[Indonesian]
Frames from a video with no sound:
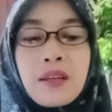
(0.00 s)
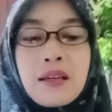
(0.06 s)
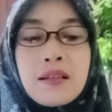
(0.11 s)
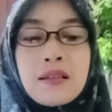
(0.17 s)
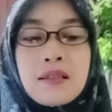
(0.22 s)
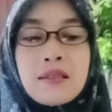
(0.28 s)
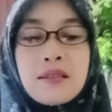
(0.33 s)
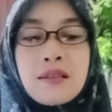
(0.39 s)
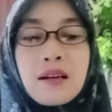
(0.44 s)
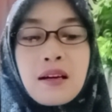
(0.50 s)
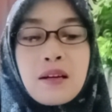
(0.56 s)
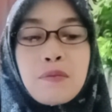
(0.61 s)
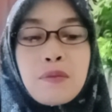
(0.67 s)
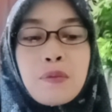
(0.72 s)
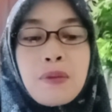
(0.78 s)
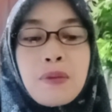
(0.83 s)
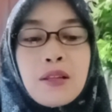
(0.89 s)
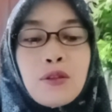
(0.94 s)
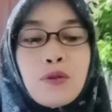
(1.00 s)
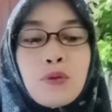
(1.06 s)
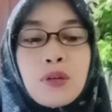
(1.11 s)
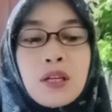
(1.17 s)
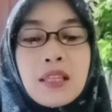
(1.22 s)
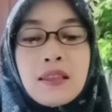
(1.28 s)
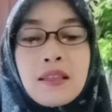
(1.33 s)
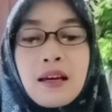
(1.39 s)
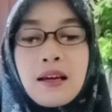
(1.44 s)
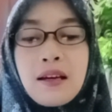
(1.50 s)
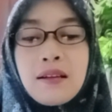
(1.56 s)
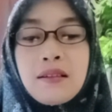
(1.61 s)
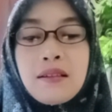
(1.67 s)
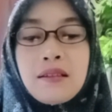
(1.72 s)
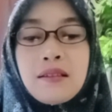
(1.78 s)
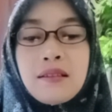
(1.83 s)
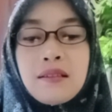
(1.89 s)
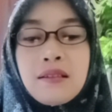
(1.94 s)
sangat membantu kita
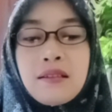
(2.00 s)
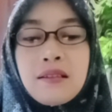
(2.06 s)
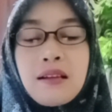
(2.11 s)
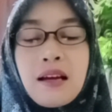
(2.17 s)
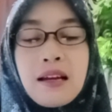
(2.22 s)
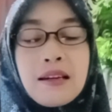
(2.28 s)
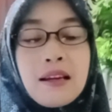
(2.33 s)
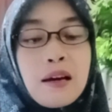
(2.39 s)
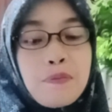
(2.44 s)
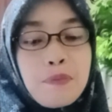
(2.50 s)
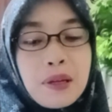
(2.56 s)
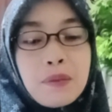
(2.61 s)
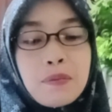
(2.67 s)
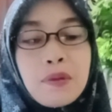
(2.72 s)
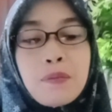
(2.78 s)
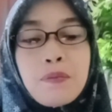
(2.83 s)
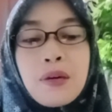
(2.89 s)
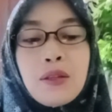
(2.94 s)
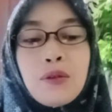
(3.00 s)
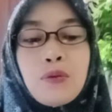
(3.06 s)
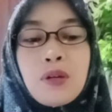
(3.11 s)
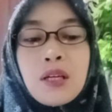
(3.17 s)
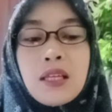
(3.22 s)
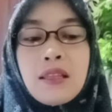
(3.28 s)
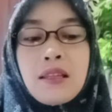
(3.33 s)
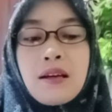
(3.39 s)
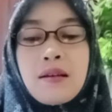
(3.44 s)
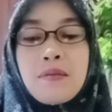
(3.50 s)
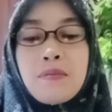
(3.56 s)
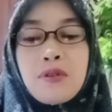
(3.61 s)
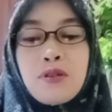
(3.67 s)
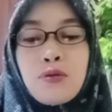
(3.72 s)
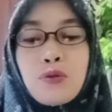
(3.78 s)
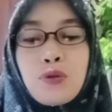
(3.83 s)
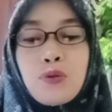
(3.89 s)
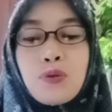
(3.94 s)
dapat membantu kita
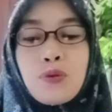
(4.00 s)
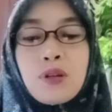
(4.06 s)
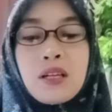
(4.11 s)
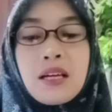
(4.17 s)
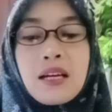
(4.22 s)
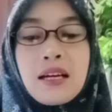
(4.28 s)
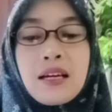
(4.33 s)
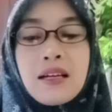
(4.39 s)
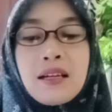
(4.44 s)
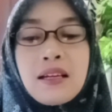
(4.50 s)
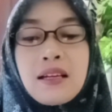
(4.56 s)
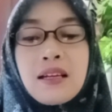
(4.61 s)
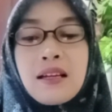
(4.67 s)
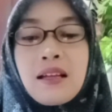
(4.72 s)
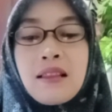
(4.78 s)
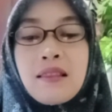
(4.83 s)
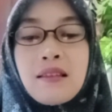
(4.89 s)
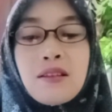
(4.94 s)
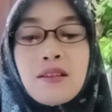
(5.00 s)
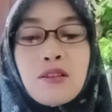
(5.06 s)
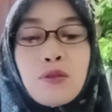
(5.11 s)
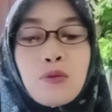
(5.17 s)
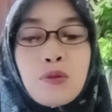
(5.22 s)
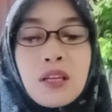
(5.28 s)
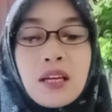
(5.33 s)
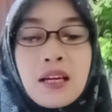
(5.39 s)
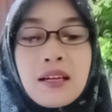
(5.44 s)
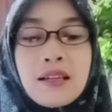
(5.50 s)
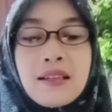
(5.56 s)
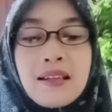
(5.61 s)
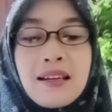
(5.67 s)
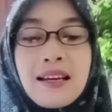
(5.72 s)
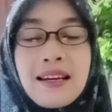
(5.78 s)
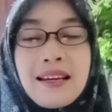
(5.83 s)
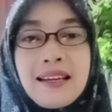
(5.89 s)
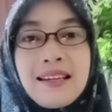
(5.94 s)
masuk surga tentunya
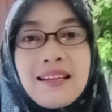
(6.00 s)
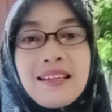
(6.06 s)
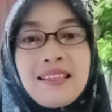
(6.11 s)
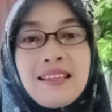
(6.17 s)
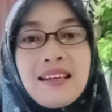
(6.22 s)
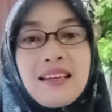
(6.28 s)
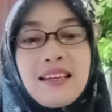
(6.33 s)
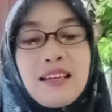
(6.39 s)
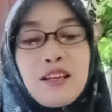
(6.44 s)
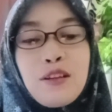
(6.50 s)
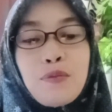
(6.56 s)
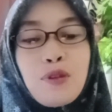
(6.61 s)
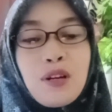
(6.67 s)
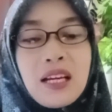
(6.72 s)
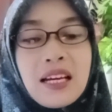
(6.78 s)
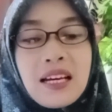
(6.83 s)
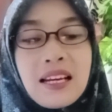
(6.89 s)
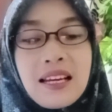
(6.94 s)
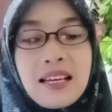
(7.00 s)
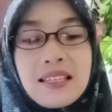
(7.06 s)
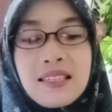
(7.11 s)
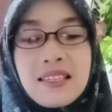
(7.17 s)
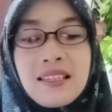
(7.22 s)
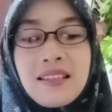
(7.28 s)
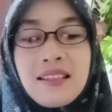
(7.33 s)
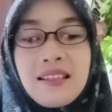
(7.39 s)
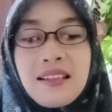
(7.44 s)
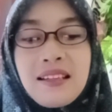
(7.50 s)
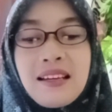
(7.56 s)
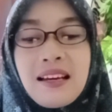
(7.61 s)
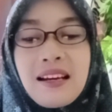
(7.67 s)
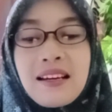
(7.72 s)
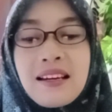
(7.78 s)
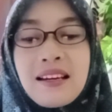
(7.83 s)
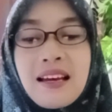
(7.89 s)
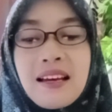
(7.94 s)
dengan adanya ilmu ikhlas
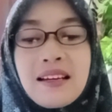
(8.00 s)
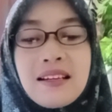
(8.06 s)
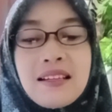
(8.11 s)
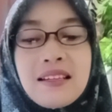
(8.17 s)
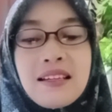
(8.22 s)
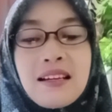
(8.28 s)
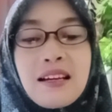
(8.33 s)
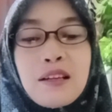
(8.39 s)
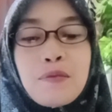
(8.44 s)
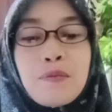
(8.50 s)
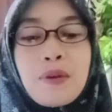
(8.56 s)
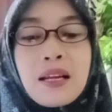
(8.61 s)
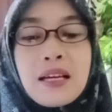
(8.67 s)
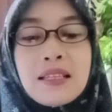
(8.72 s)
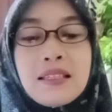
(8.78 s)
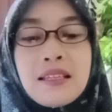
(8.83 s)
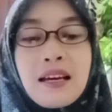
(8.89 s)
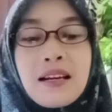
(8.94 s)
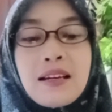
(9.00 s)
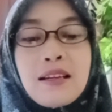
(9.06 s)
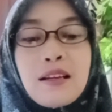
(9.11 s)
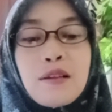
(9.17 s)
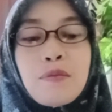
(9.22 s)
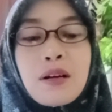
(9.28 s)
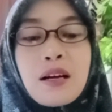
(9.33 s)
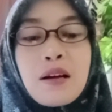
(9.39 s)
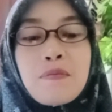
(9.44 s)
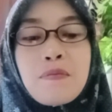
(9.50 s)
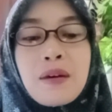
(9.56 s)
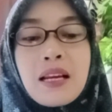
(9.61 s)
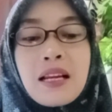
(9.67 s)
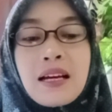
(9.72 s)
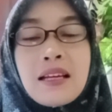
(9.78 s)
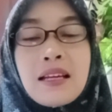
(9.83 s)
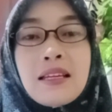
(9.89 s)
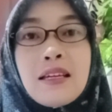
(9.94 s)
karena dengan belajar dan
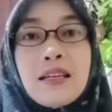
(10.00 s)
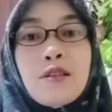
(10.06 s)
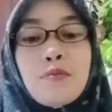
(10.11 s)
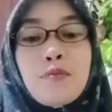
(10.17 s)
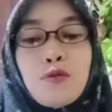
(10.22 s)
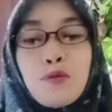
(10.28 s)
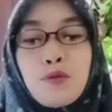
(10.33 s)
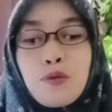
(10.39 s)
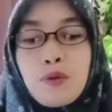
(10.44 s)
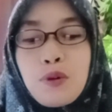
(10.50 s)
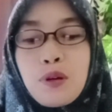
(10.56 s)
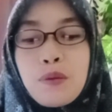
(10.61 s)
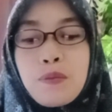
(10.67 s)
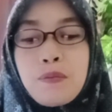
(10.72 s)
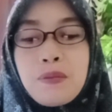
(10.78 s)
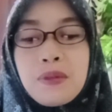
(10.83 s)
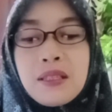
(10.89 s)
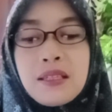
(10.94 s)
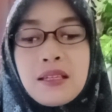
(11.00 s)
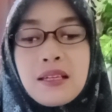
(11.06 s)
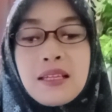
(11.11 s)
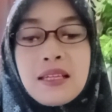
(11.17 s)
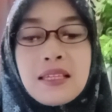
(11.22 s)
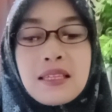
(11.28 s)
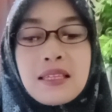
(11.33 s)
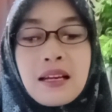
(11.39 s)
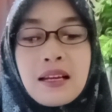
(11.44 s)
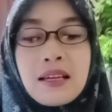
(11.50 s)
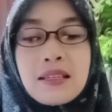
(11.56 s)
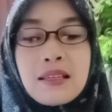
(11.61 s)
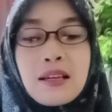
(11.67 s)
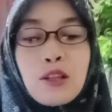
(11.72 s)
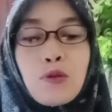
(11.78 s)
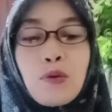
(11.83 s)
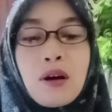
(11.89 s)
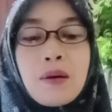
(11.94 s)
mengamalkan ilmu menjadi salah
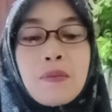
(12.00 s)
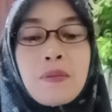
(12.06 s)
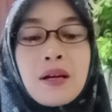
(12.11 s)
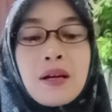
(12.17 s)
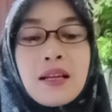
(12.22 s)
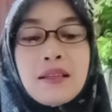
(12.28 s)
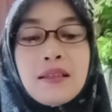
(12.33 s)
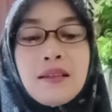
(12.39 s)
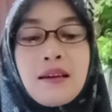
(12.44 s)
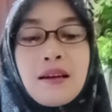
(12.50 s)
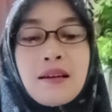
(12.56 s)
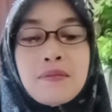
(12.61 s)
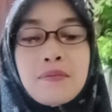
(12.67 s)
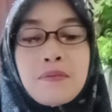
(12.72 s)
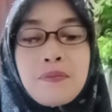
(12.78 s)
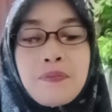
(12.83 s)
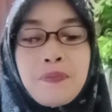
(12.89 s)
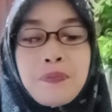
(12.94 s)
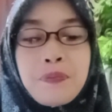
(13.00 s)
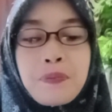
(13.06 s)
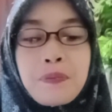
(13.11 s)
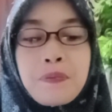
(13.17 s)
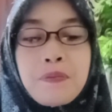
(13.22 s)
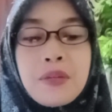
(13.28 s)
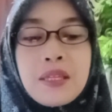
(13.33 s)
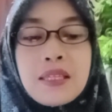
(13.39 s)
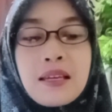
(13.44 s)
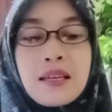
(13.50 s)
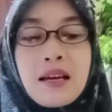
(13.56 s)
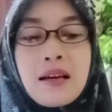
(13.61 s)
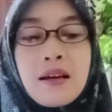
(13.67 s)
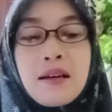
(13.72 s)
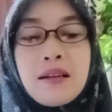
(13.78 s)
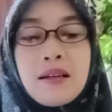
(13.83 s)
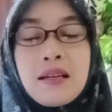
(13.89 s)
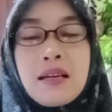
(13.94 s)
satu amalan yang
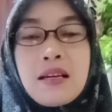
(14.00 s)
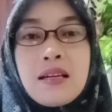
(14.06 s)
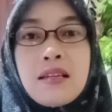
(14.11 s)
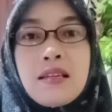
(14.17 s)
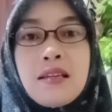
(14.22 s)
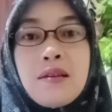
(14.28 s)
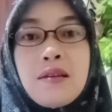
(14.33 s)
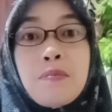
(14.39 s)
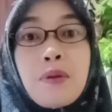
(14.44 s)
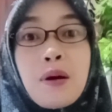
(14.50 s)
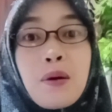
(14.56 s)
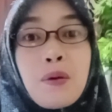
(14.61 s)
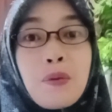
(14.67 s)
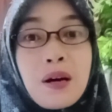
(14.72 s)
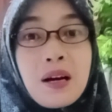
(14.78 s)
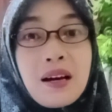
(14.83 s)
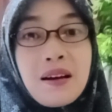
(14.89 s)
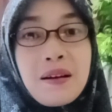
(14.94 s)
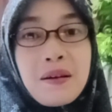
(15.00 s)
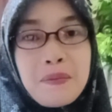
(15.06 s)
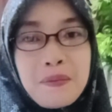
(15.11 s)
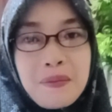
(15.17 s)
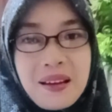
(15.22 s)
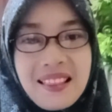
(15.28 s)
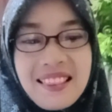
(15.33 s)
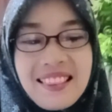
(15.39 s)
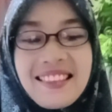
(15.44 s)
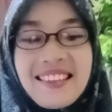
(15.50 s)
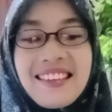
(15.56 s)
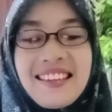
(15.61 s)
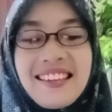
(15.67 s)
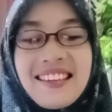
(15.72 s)
bisa dibawa mati